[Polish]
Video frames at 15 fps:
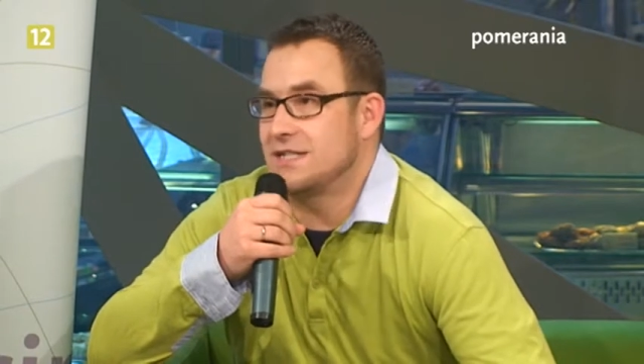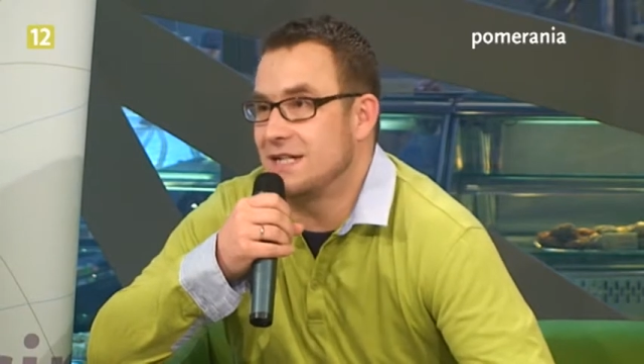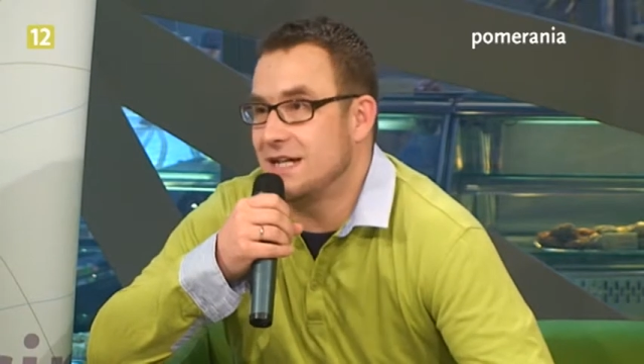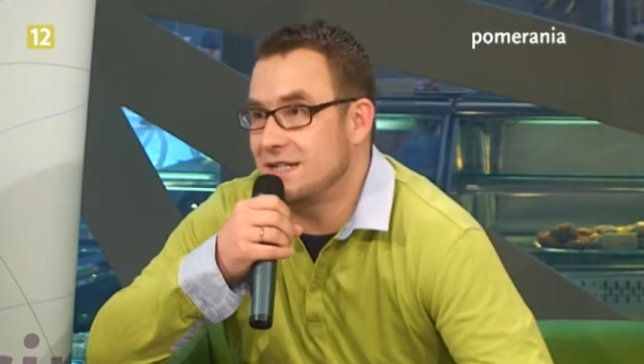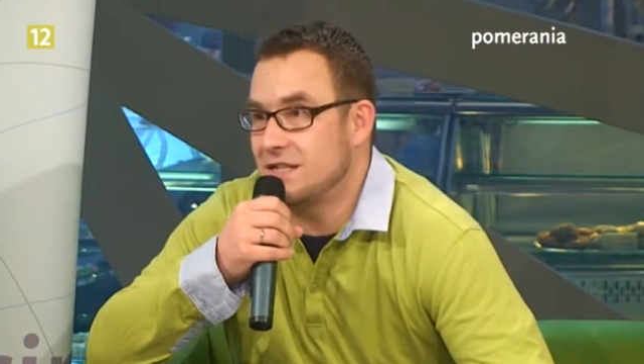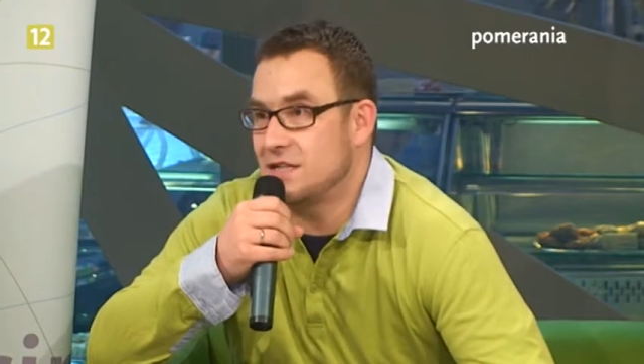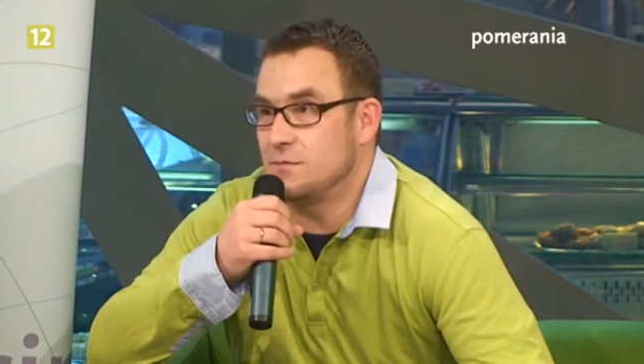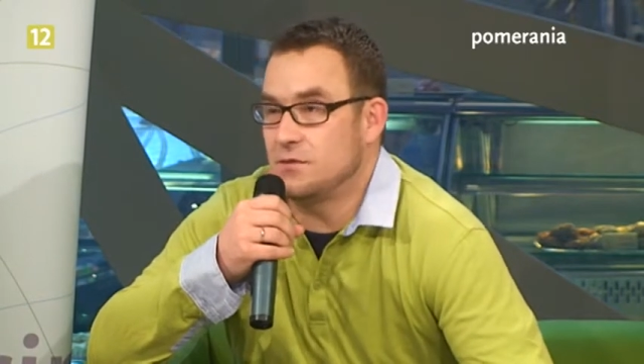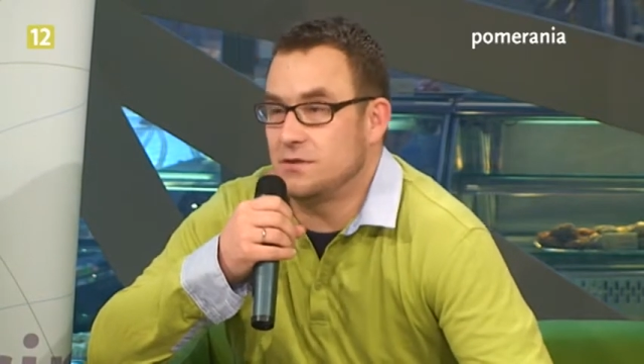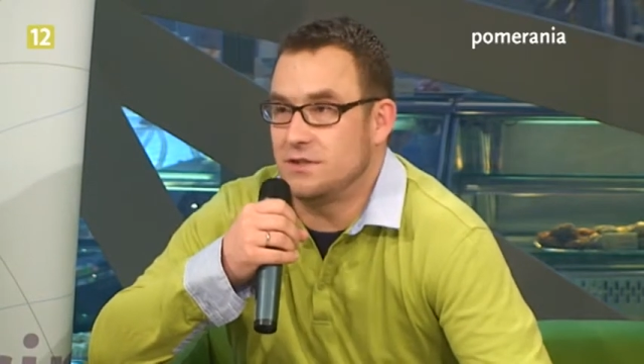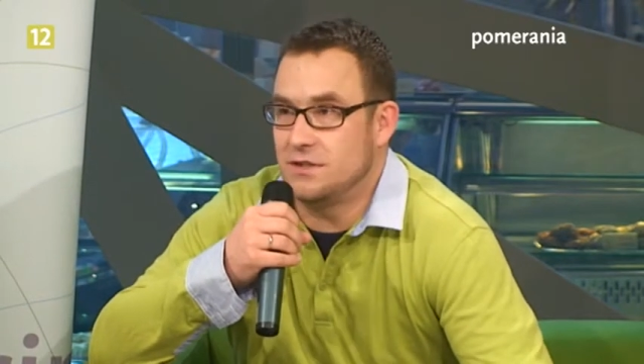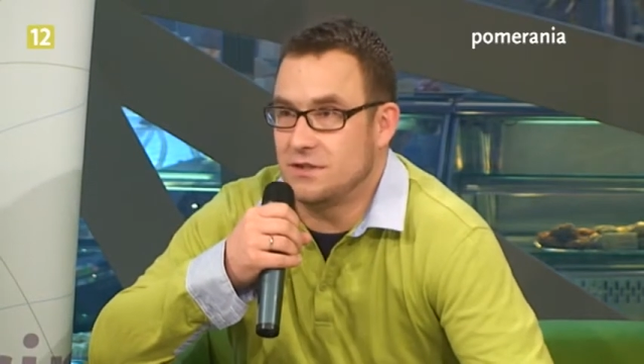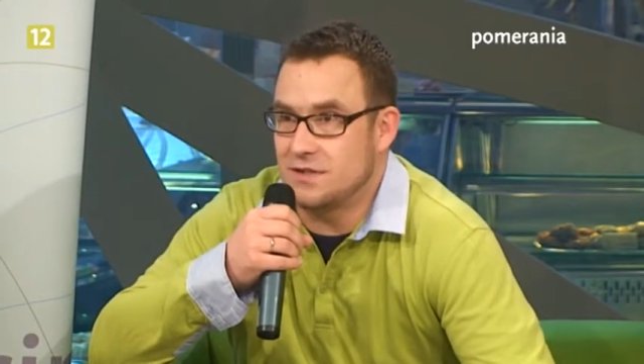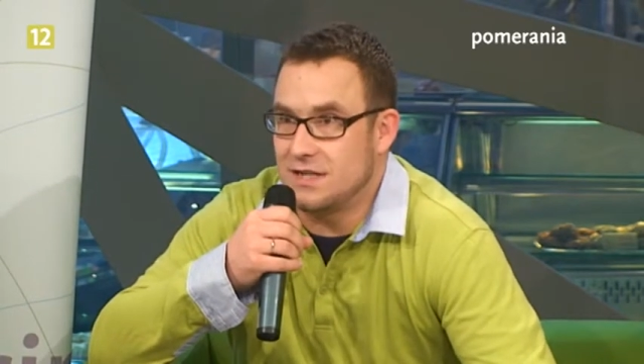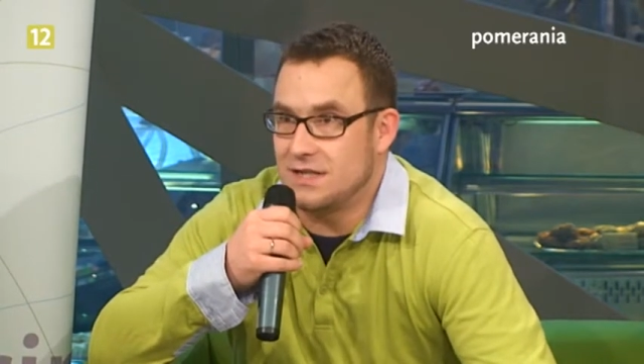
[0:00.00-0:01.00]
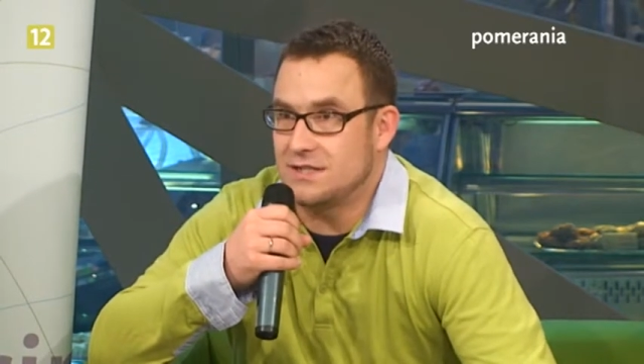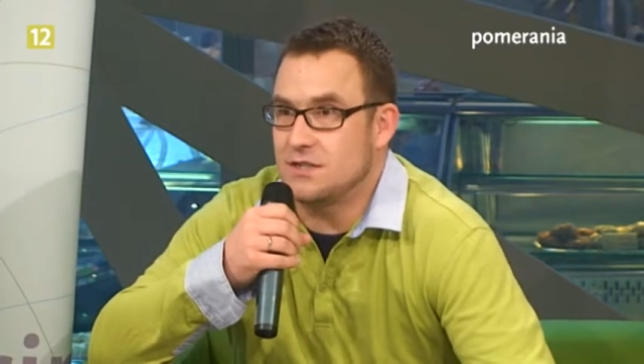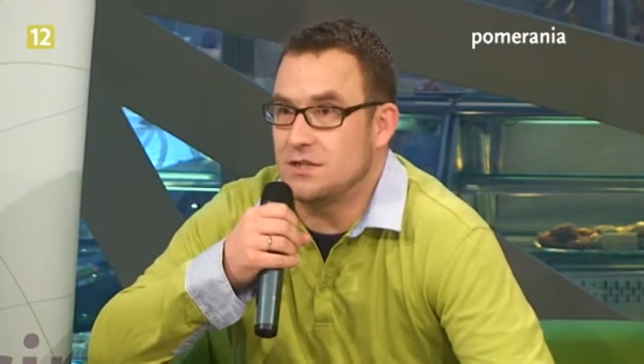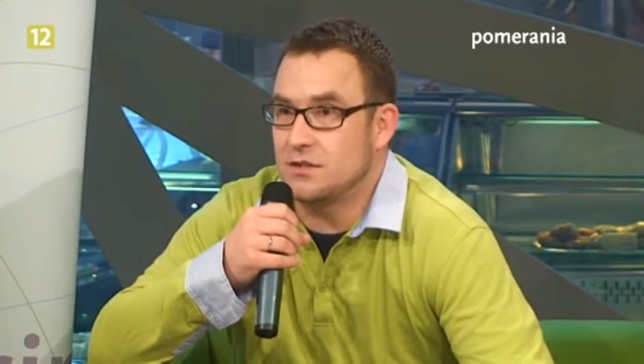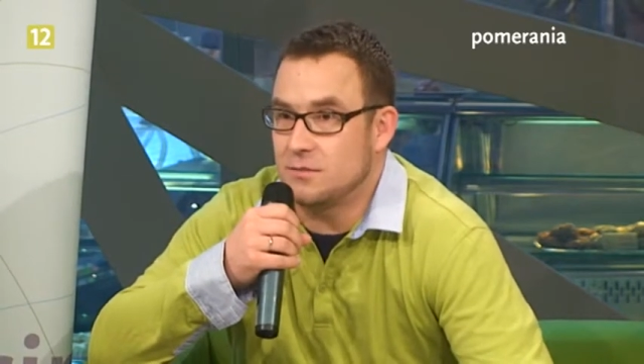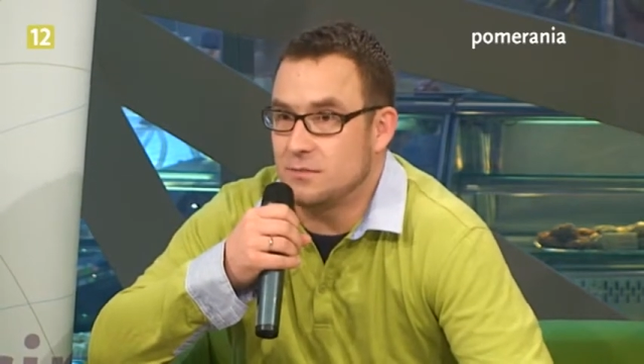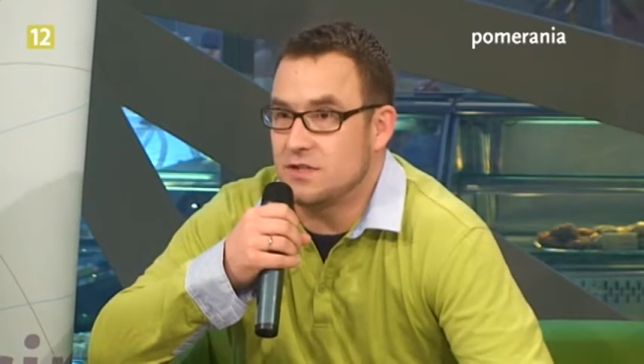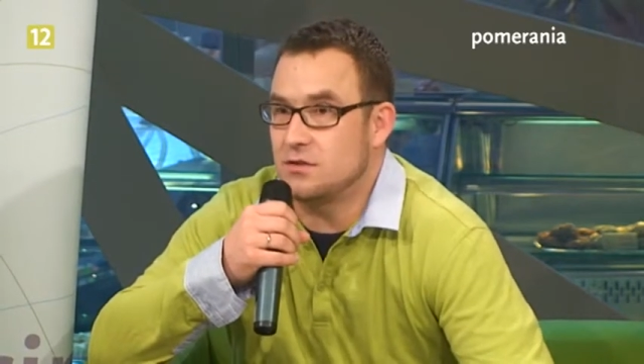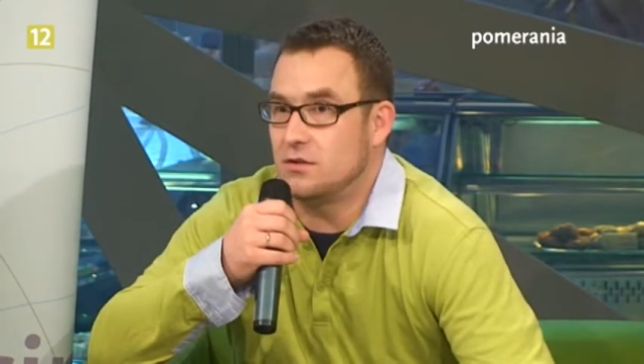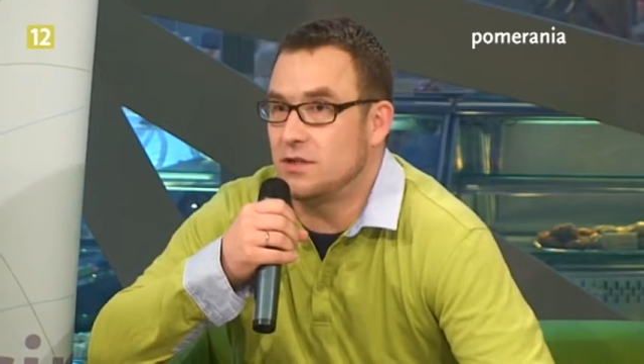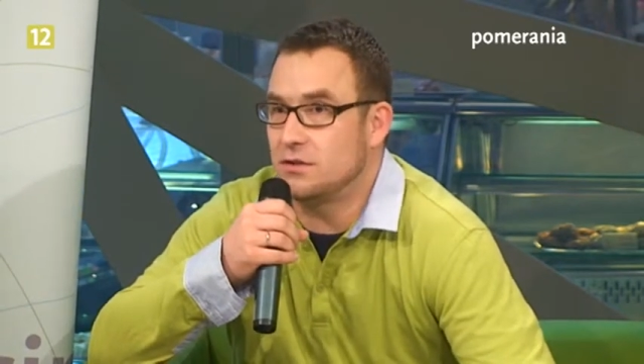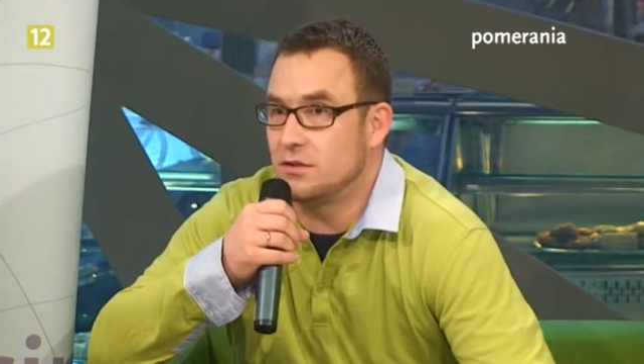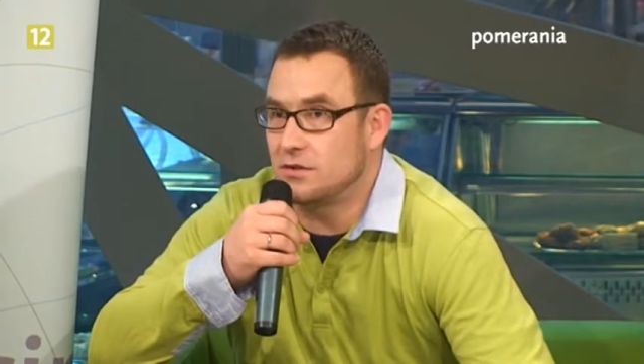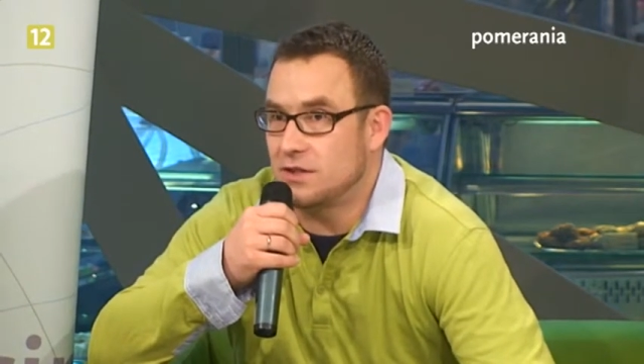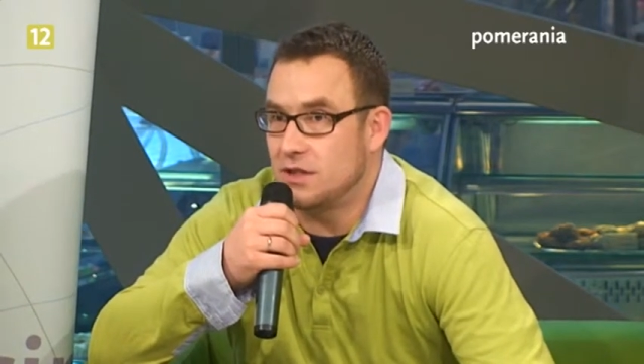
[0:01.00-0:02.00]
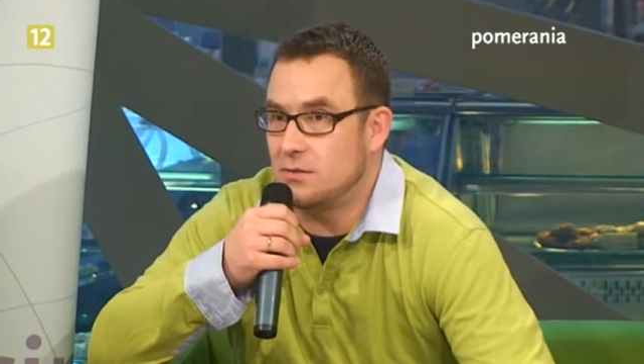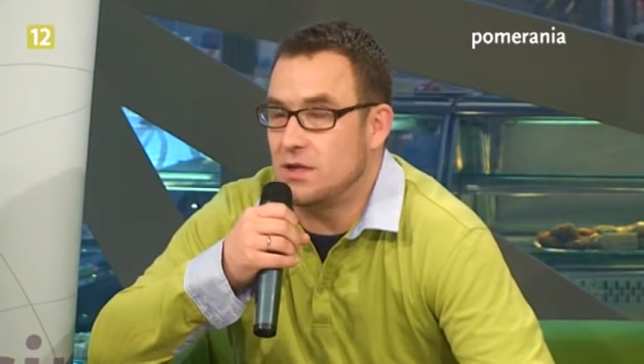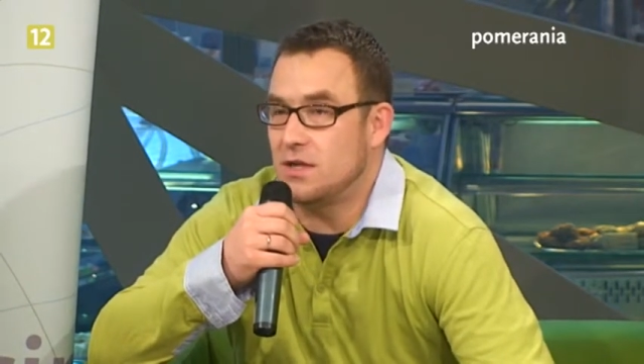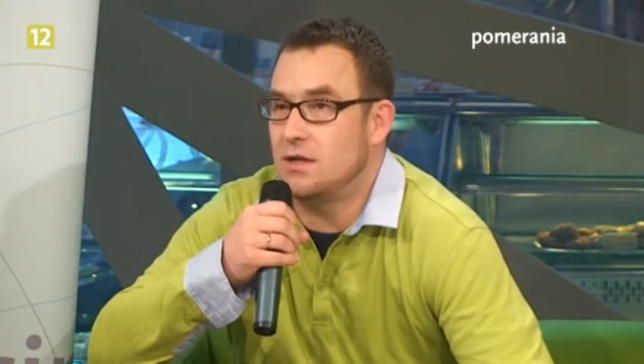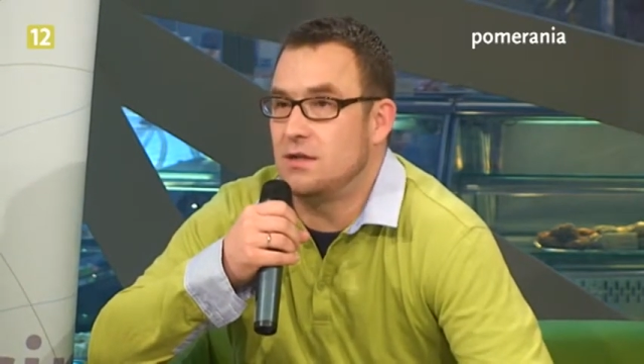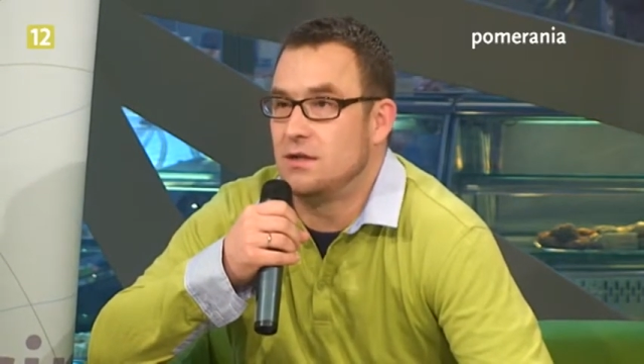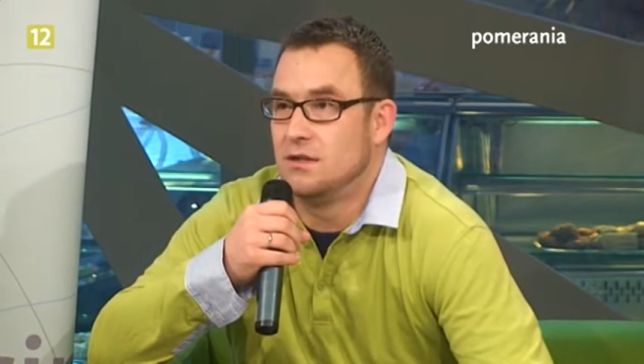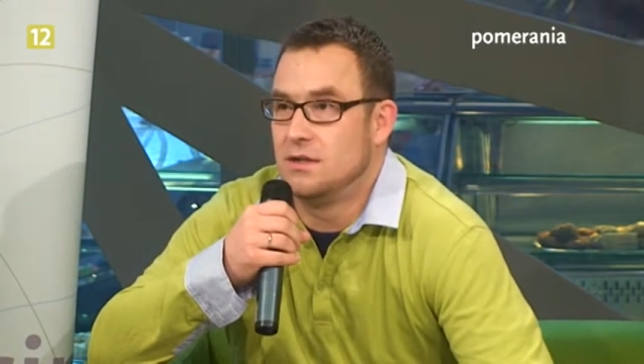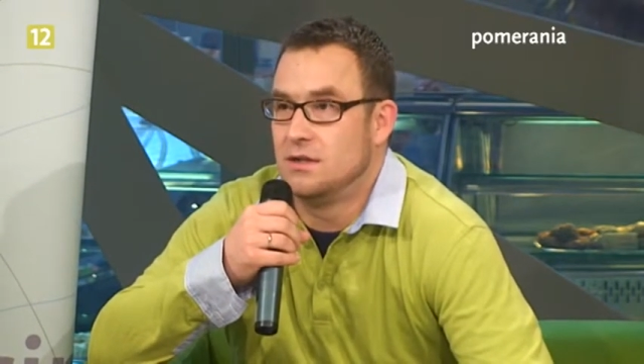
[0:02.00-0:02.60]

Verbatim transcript: zgadzać bądź nie zgadzać, natomiast ona dotknęła